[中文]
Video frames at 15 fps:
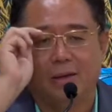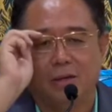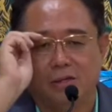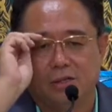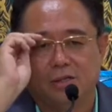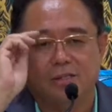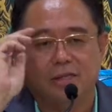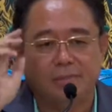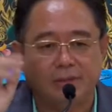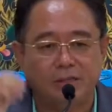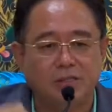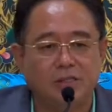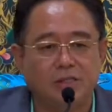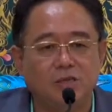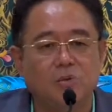所以前
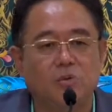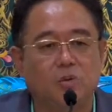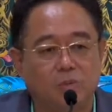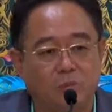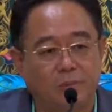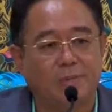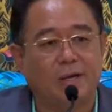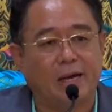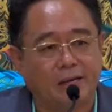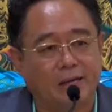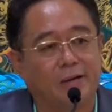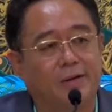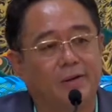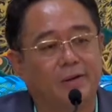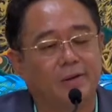面性宫我们还
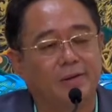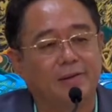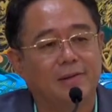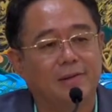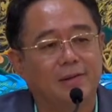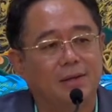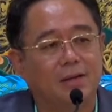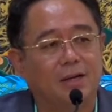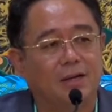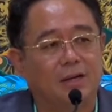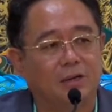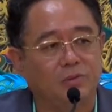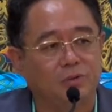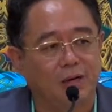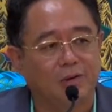要，
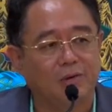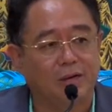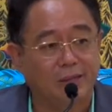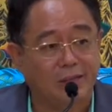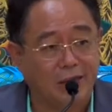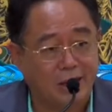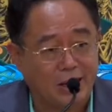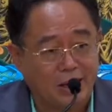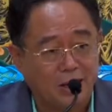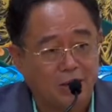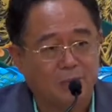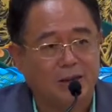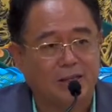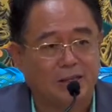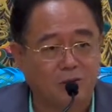呃，月环丹还
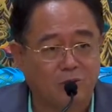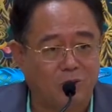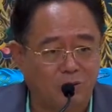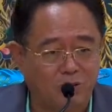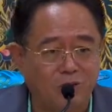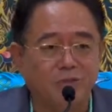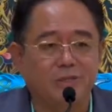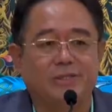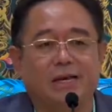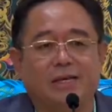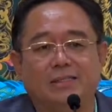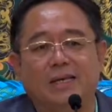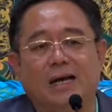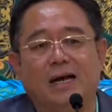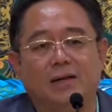要把它回去再
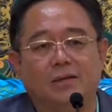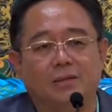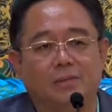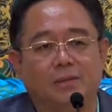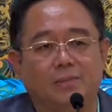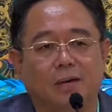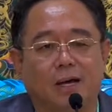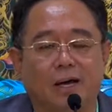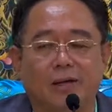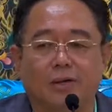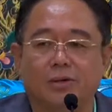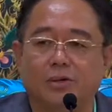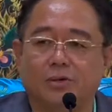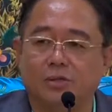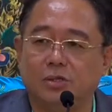讲。那么还
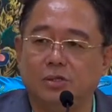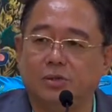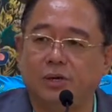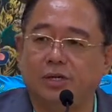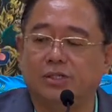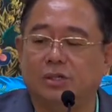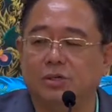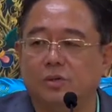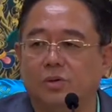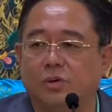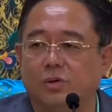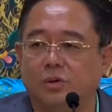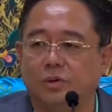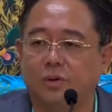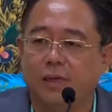有日月神
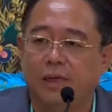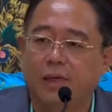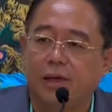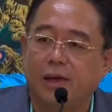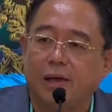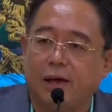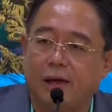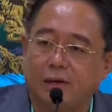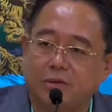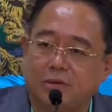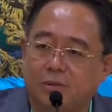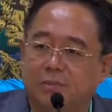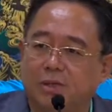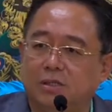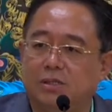功，还有
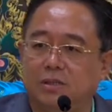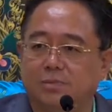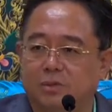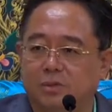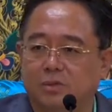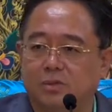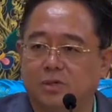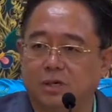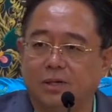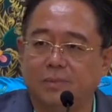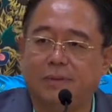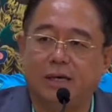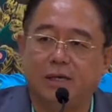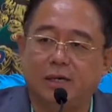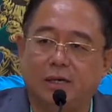什么几部特
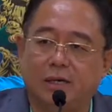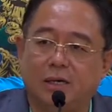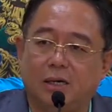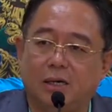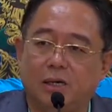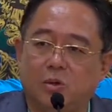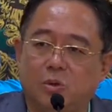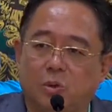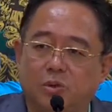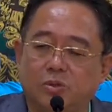别的螺